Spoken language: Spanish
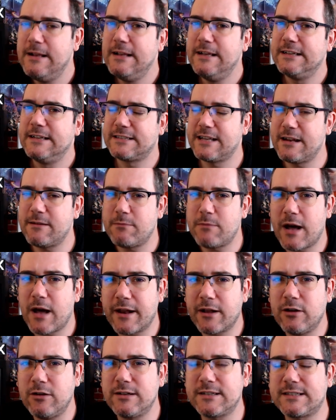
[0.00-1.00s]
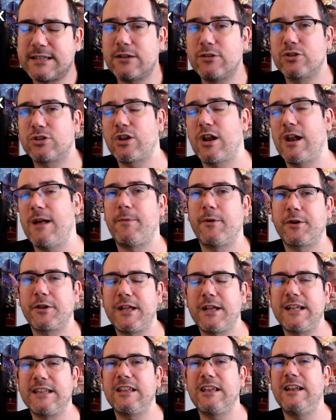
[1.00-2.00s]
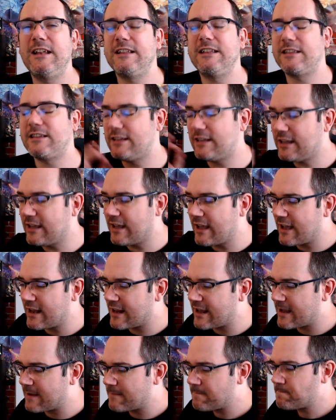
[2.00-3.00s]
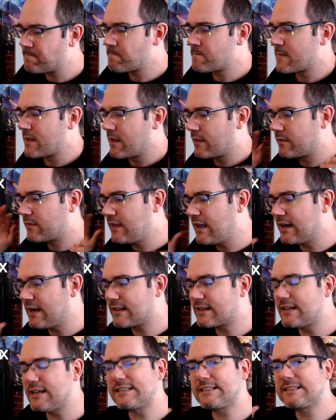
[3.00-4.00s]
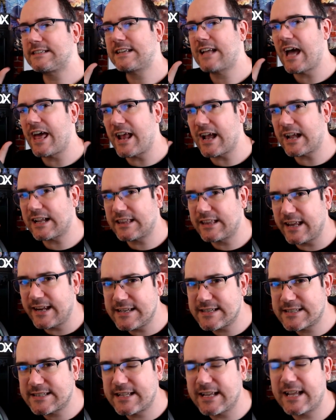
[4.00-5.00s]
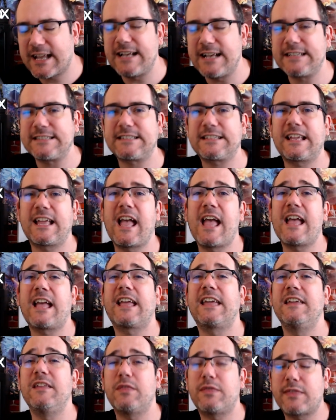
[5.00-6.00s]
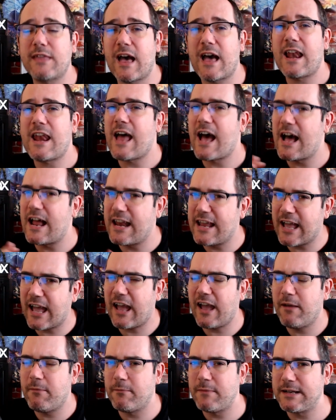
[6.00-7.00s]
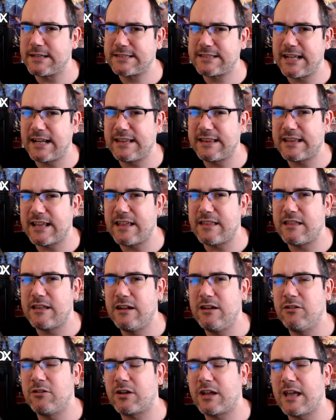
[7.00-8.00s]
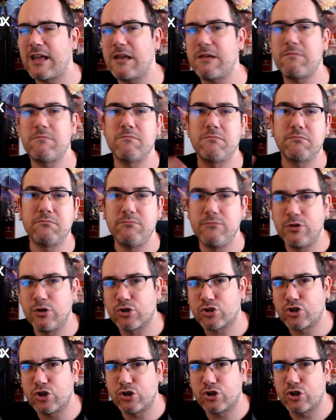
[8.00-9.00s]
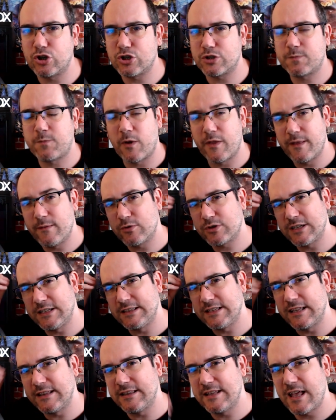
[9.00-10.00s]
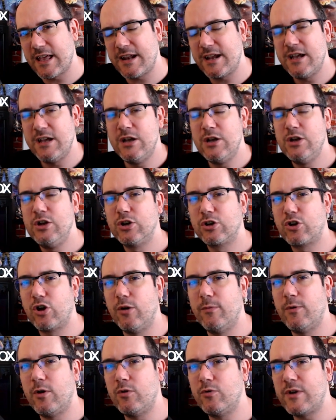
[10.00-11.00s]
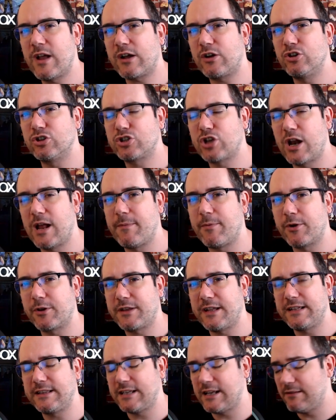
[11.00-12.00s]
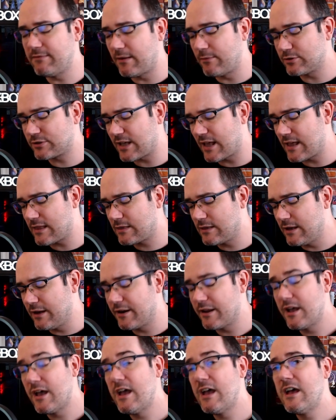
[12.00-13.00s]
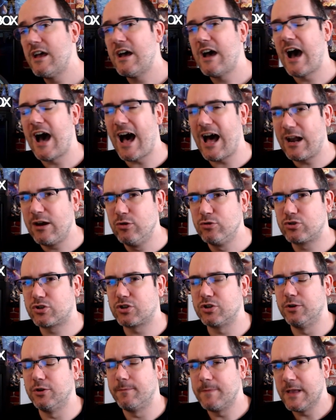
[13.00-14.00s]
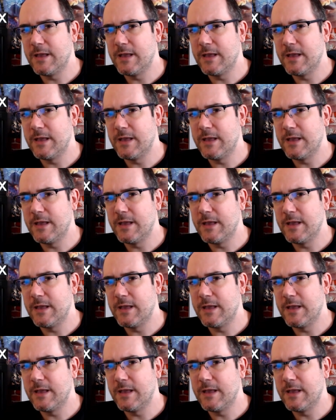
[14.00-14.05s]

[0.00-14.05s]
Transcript: Sin embargo, esta consola portátil tiene ciertas características que quizá la alejen bastante de lo que nosotros podemos entender como una consola portátil, vamos a decir, al uso.